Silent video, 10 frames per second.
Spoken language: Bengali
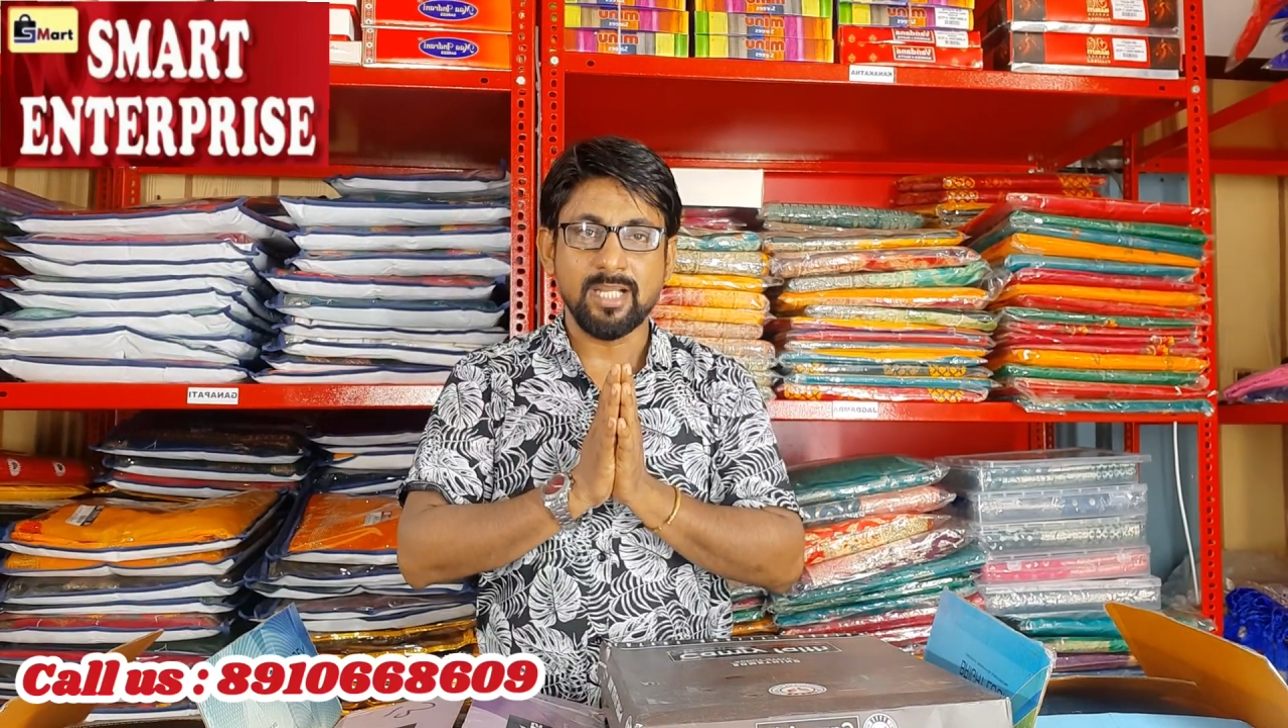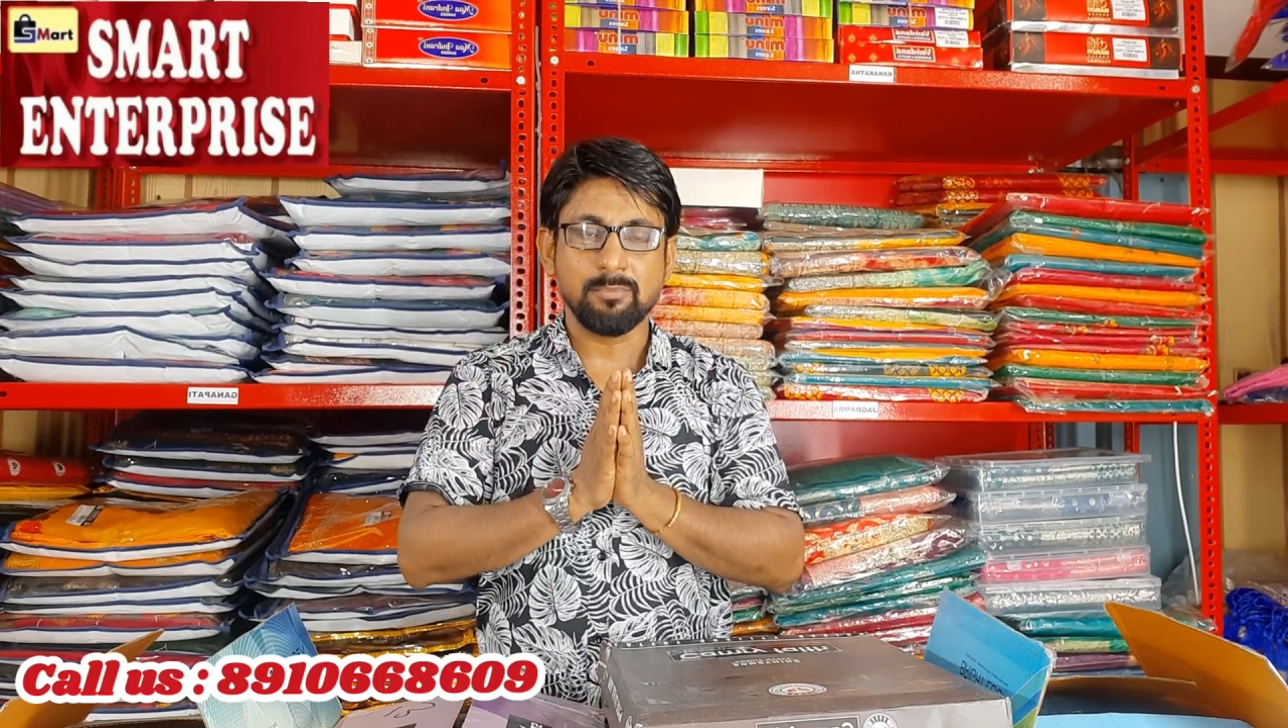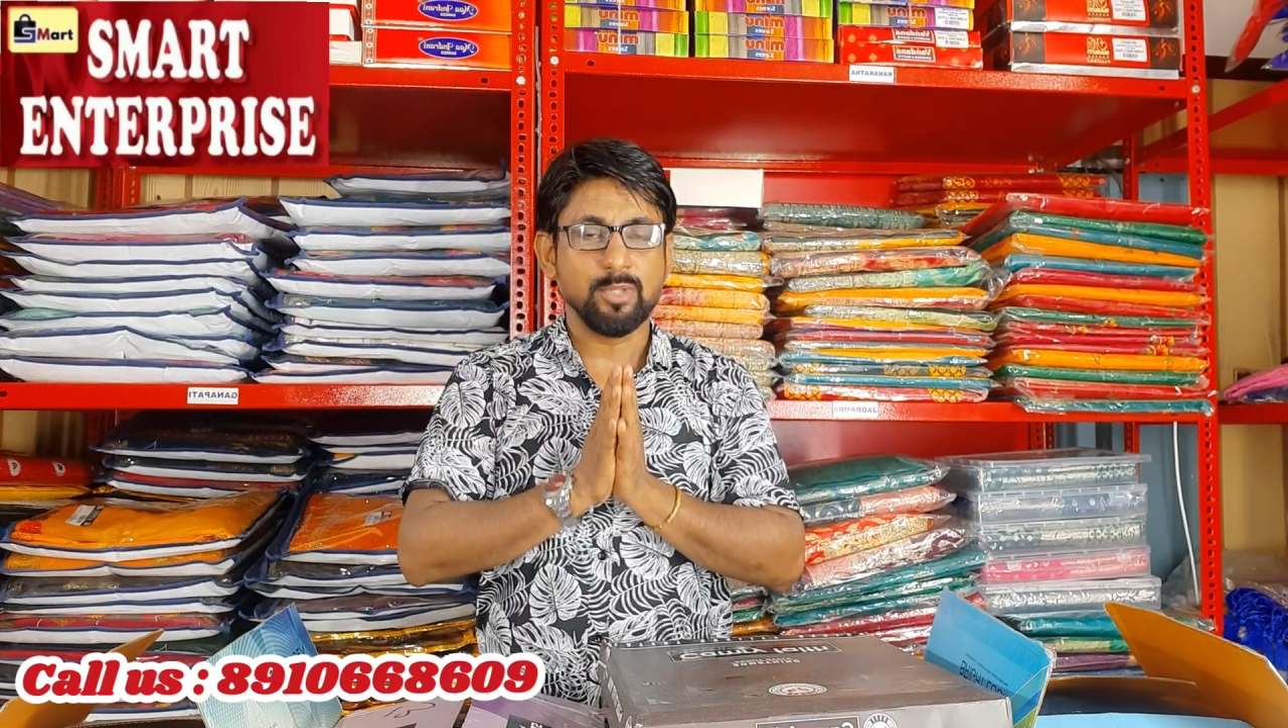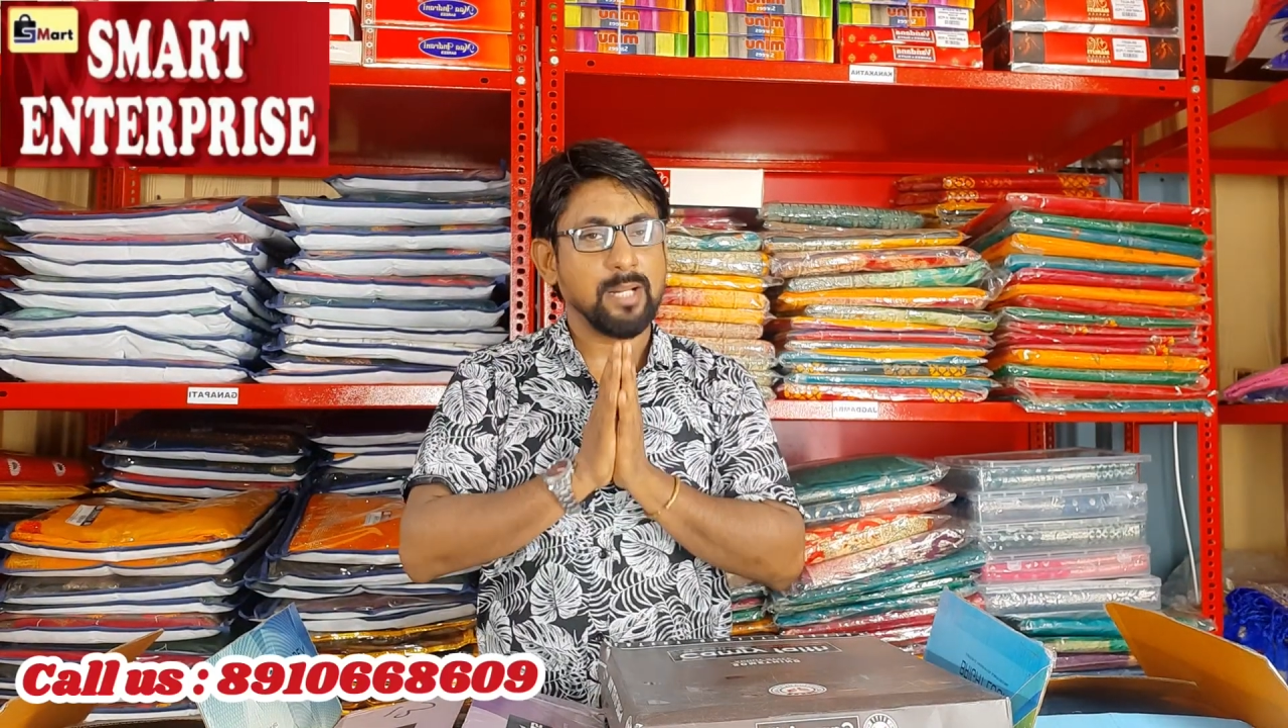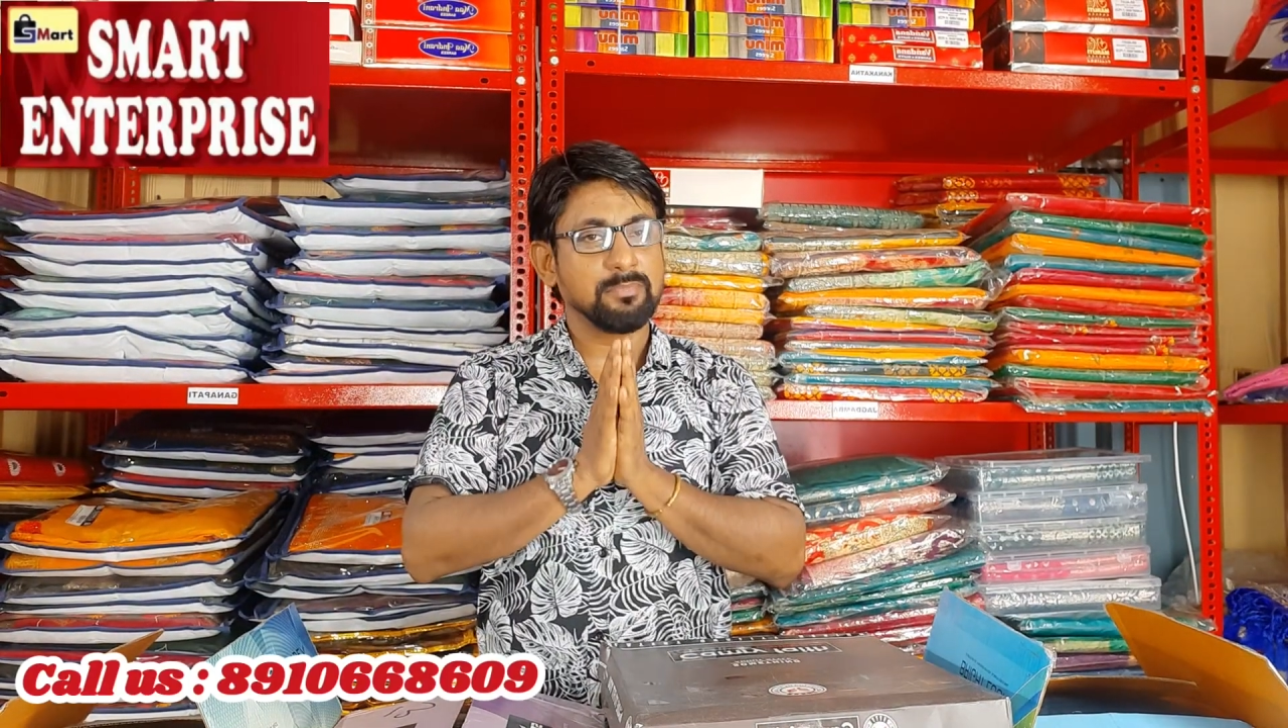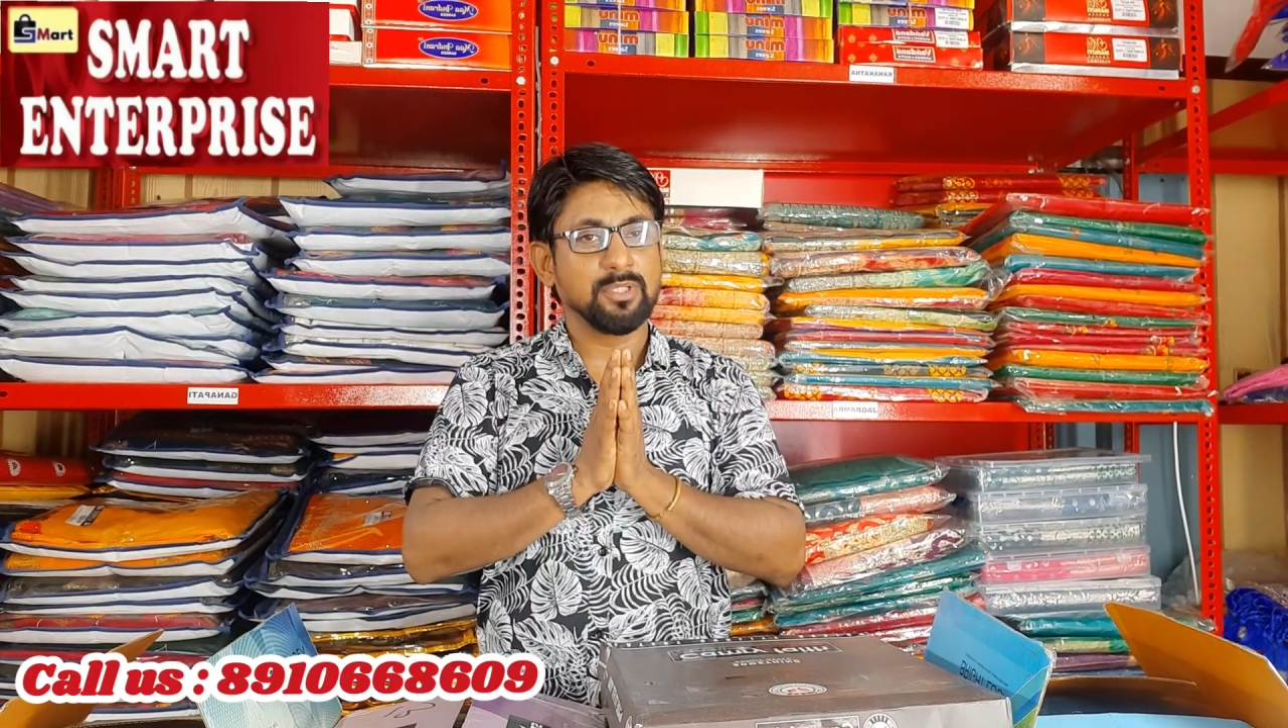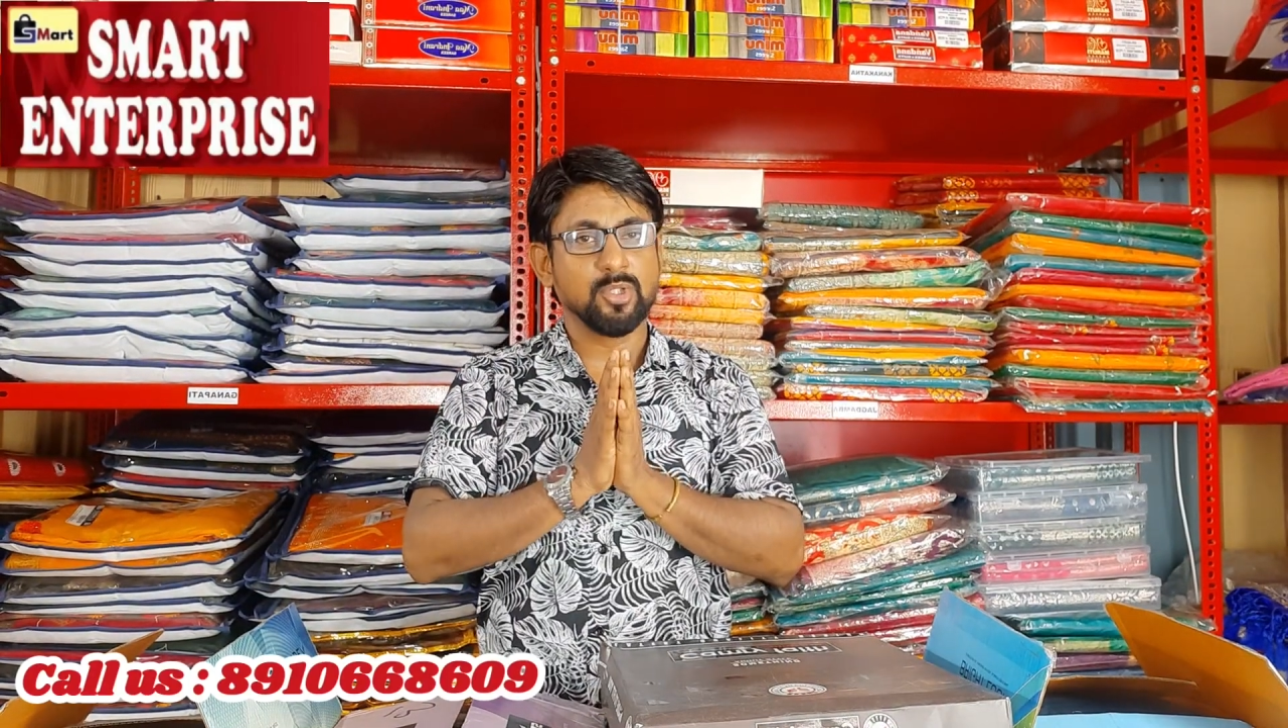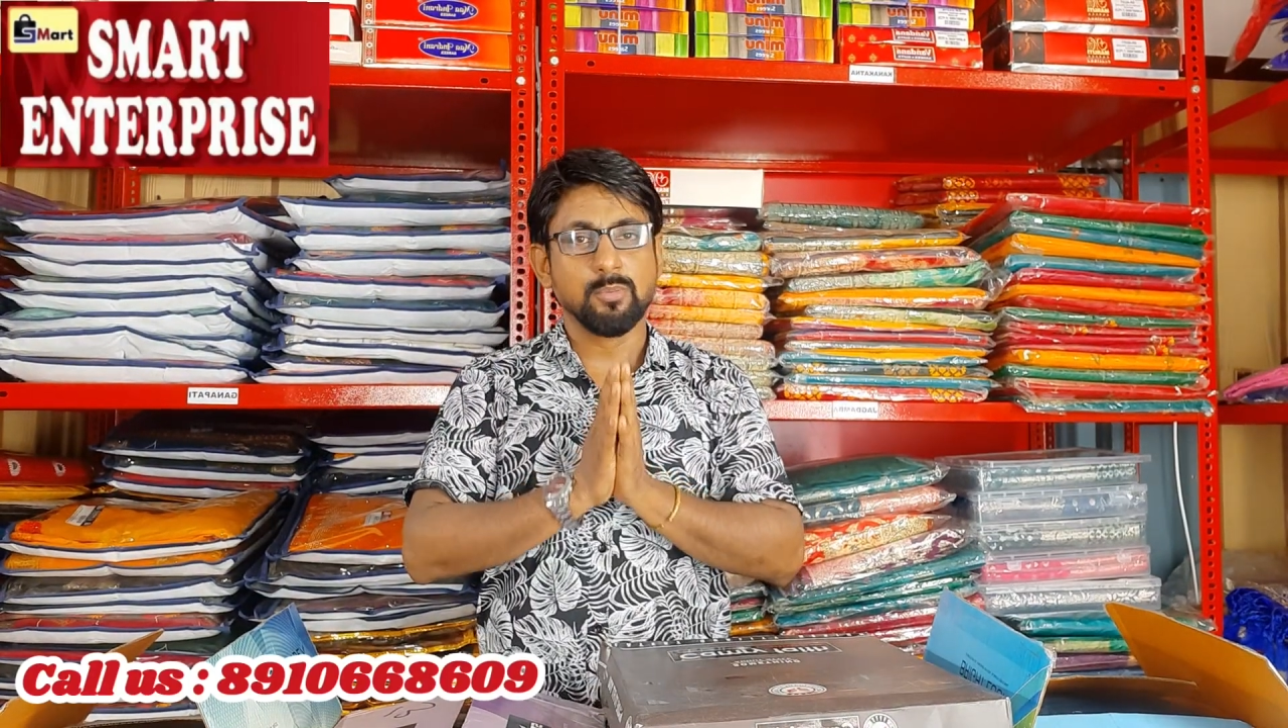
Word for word: ব্যারাকপুরে আপনাদের